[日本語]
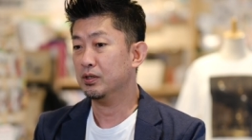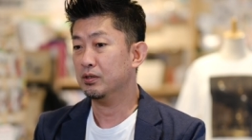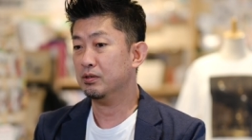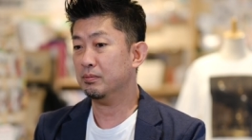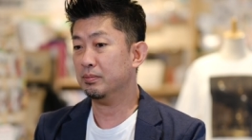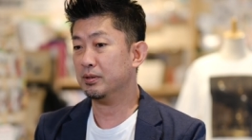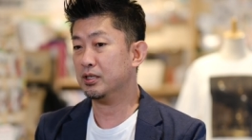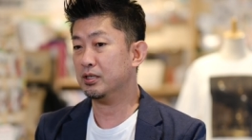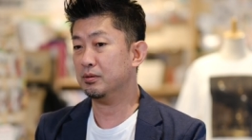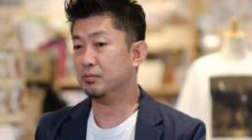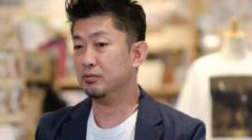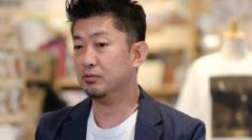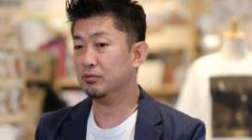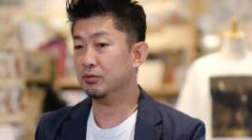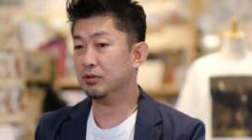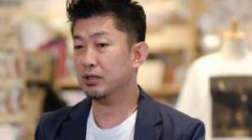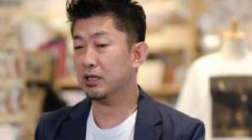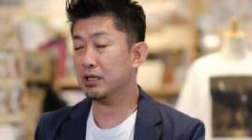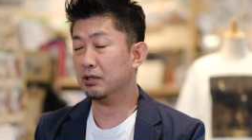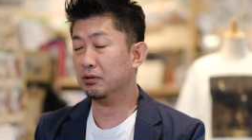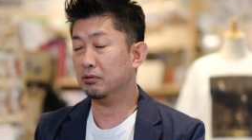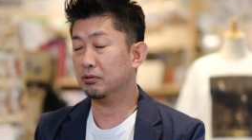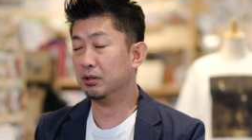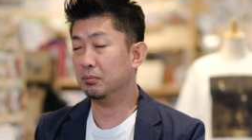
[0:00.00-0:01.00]
ぱ自分の
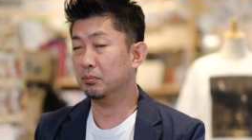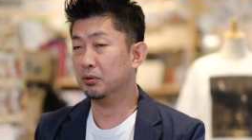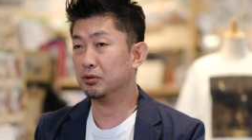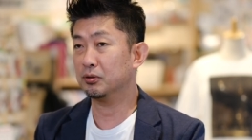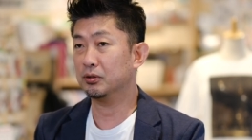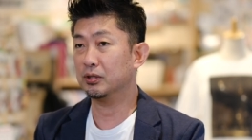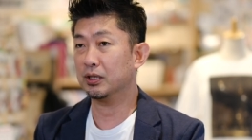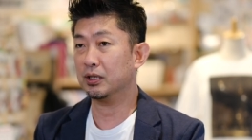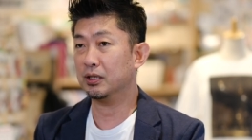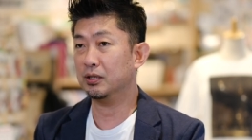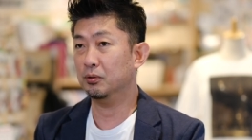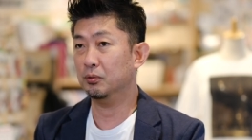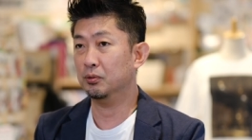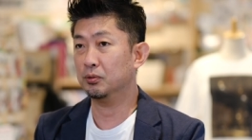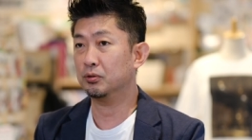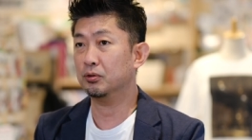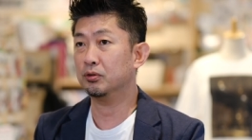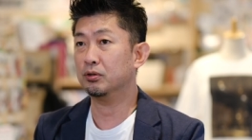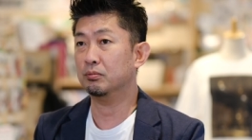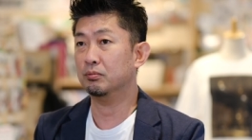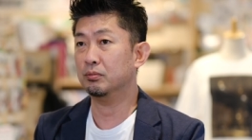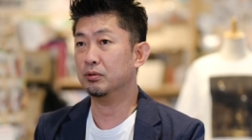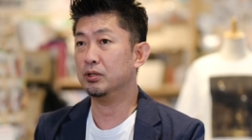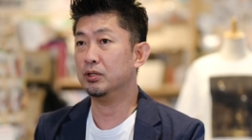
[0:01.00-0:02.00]
中の手元だけに置いと
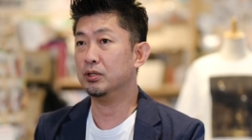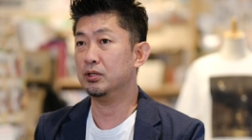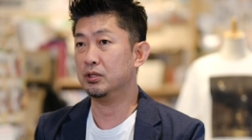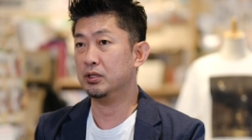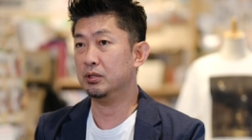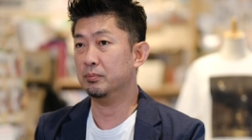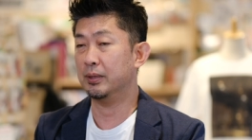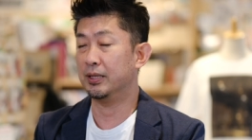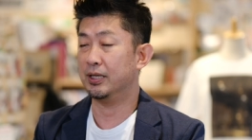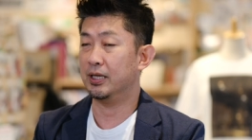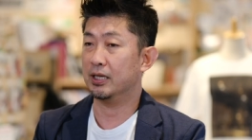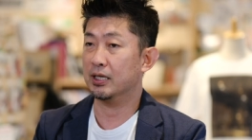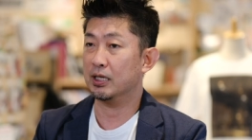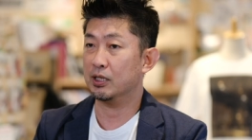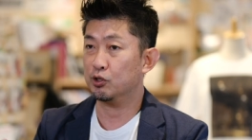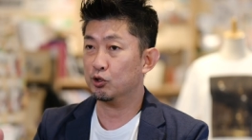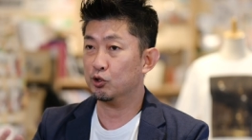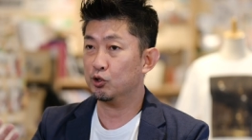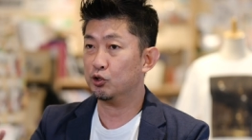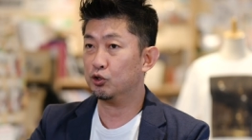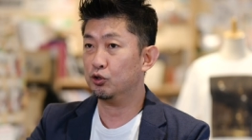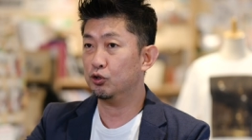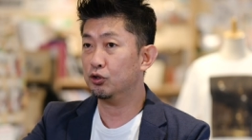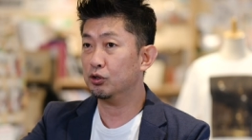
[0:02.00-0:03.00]
いてもいいし、まあ、年賀状
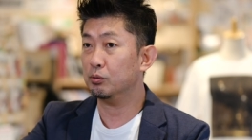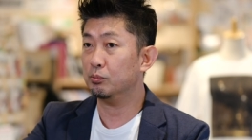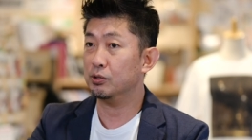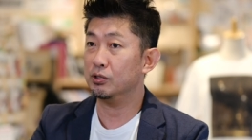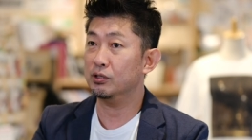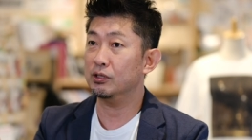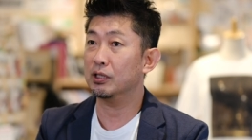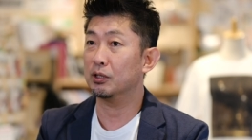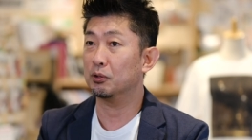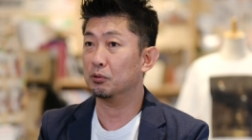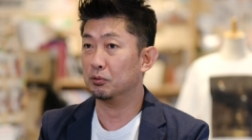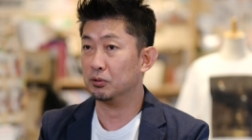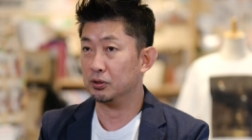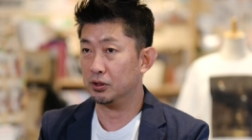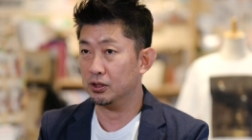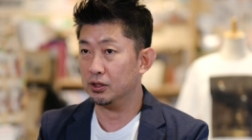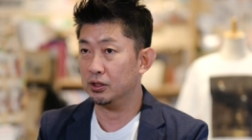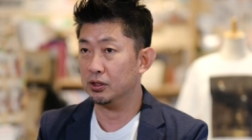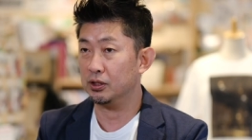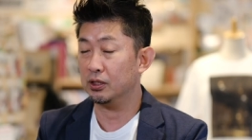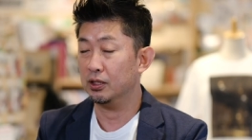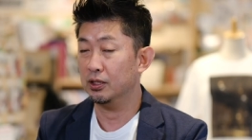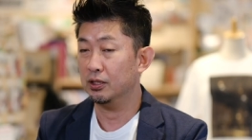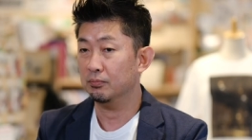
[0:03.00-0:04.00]
にする人もいるだろう
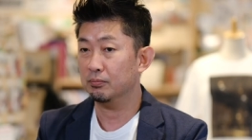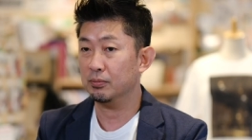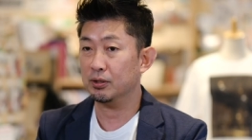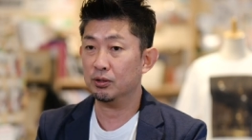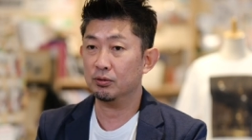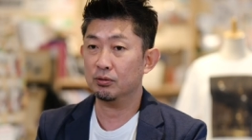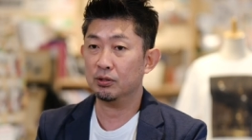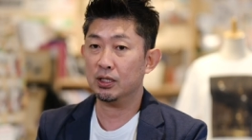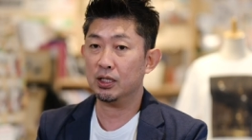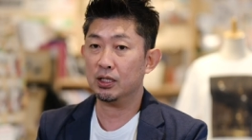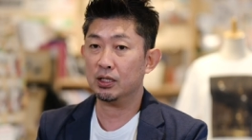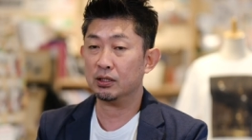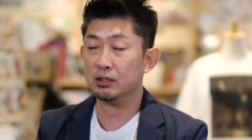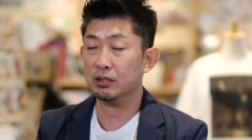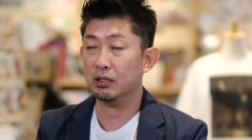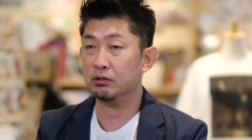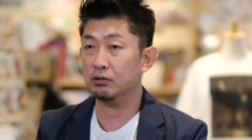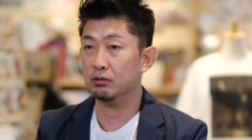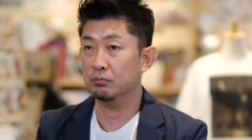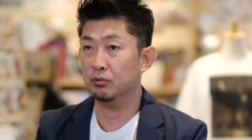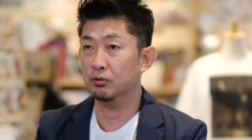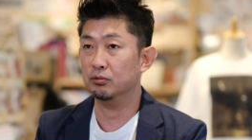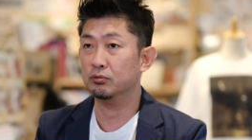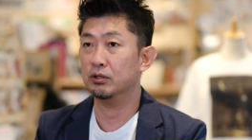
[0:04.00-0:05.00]
し、まあ、いろんなやり方ある
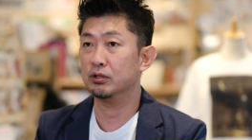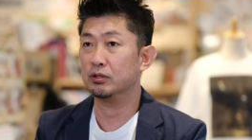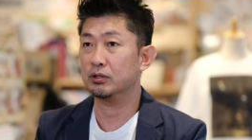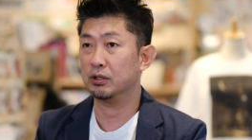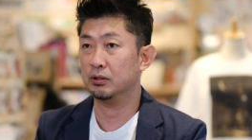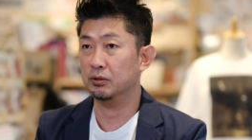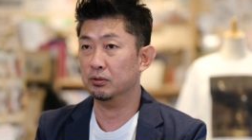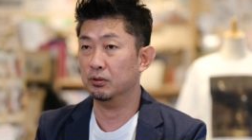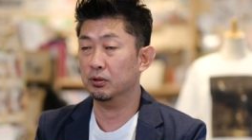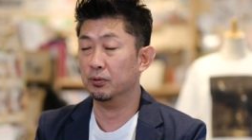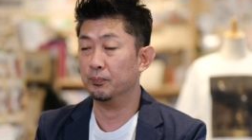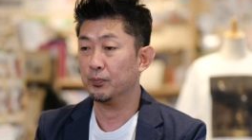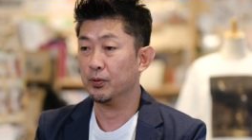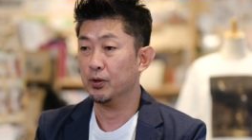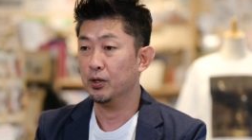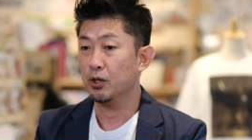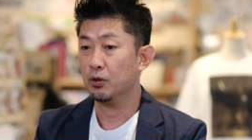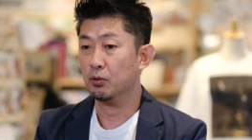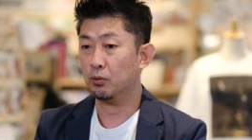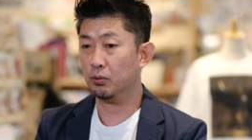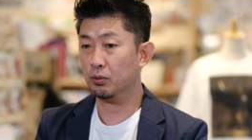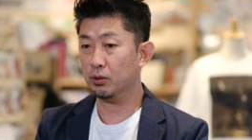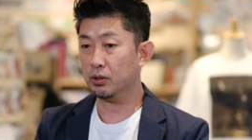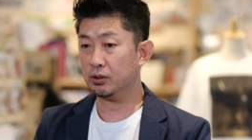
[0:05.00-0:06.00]
と思うんですけど
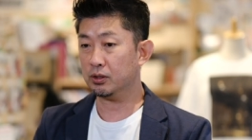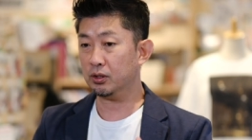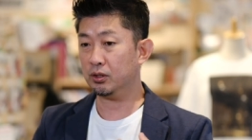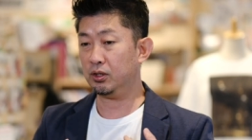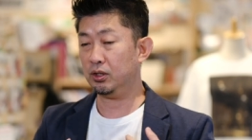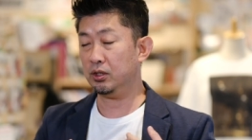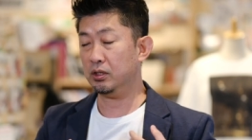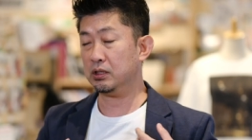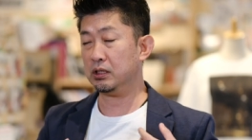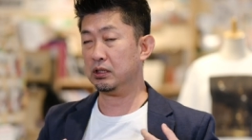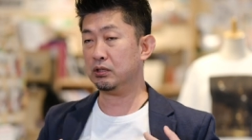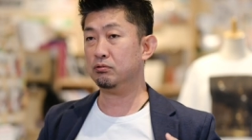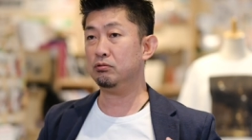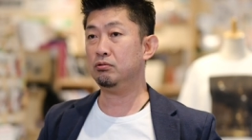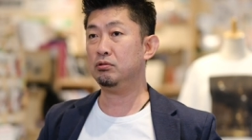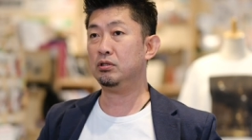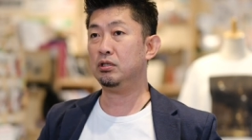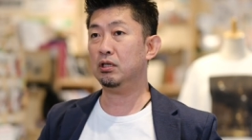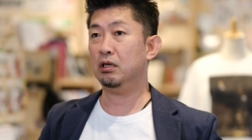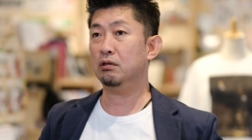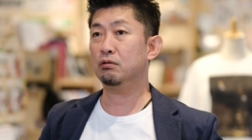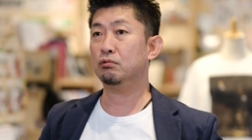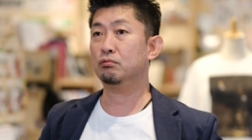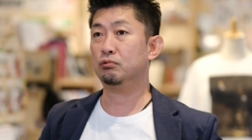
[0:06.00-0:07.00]
こうやって T シャツにし
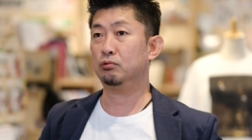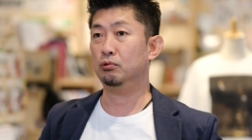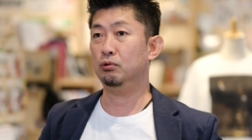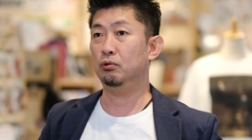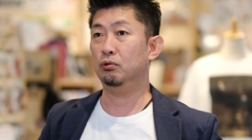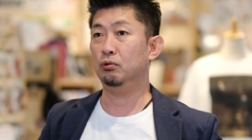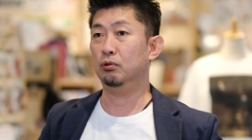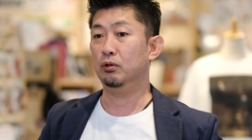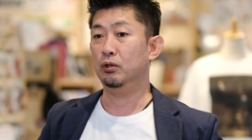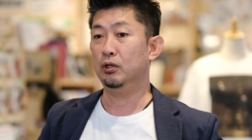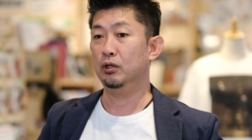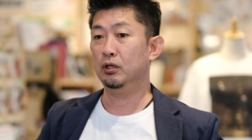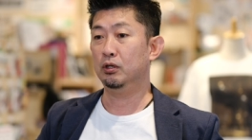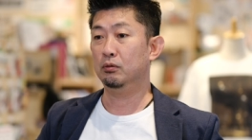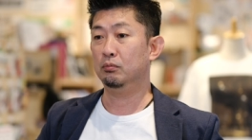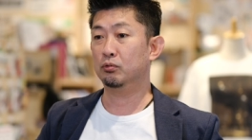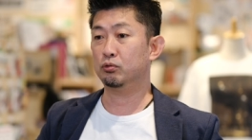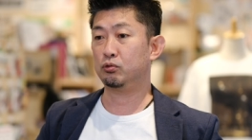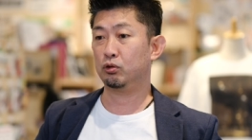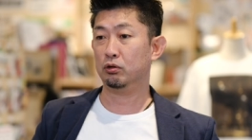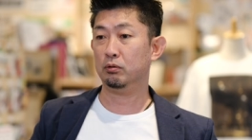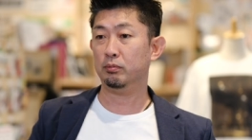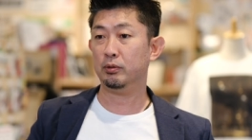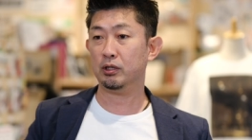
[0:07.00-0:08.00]
て歩くともう
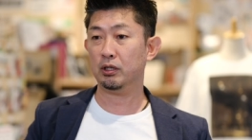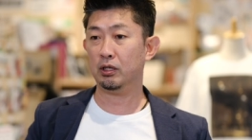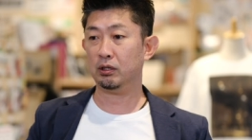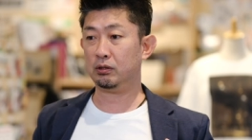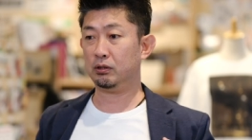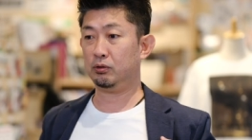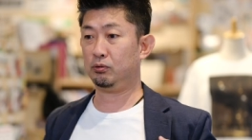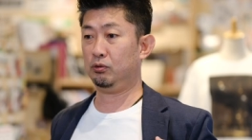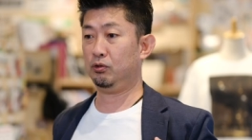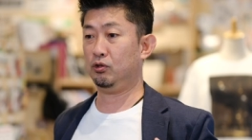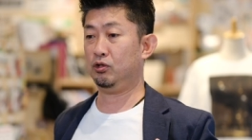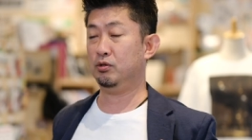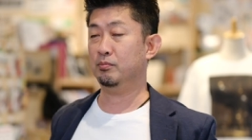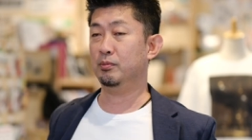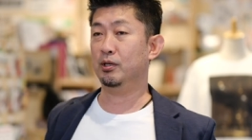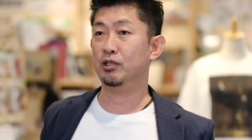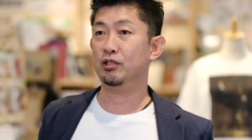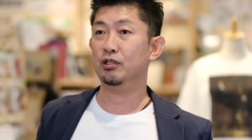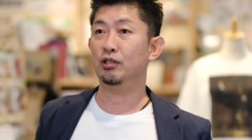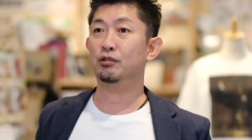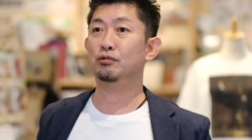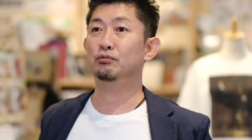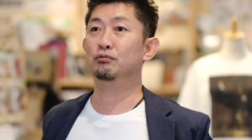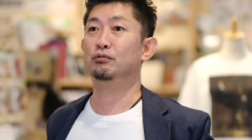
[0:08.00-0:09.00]
その場にあった人で自慢
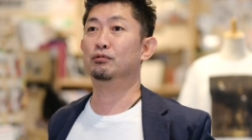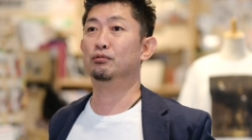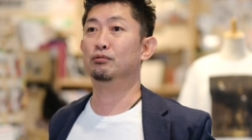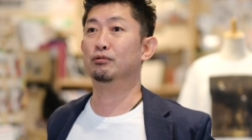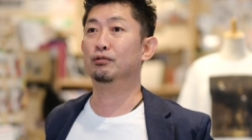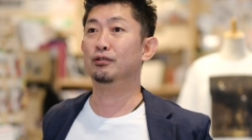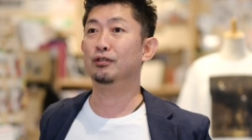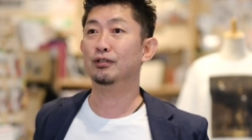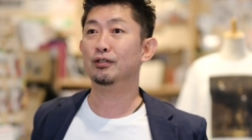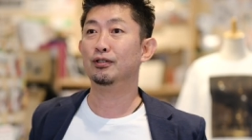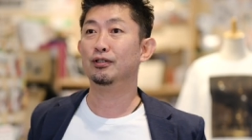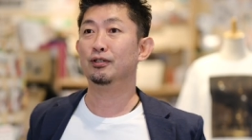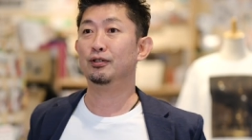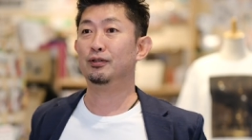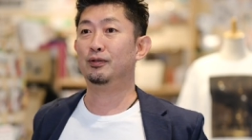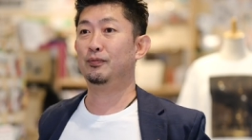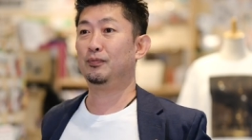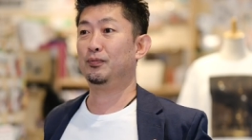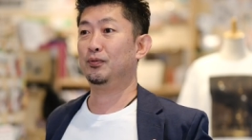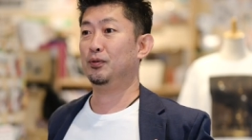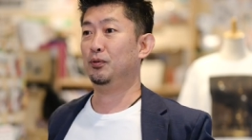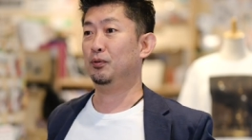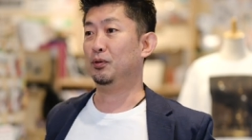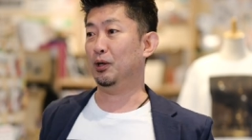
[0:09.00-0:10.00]
になるんですよ。
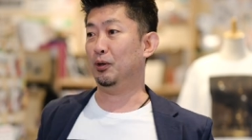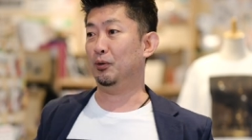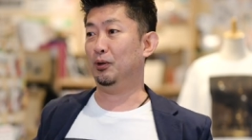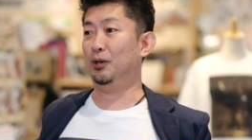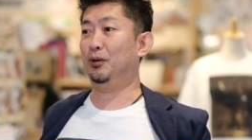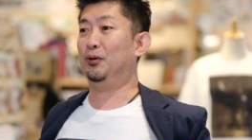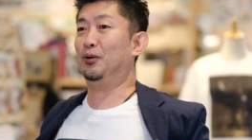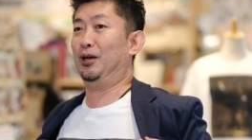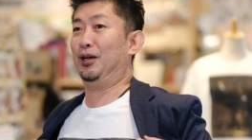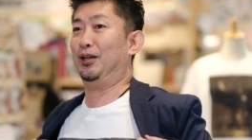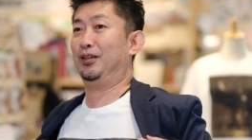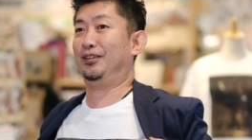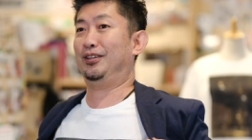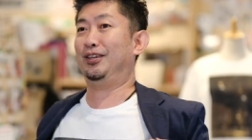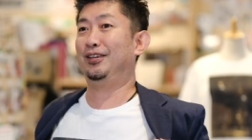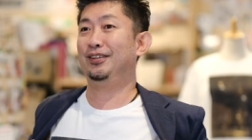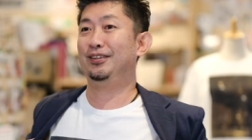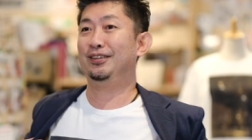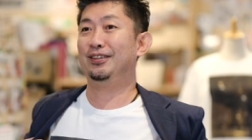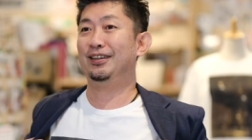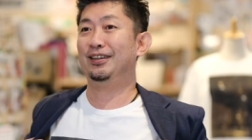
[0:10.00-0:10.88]
ほらほらほらって。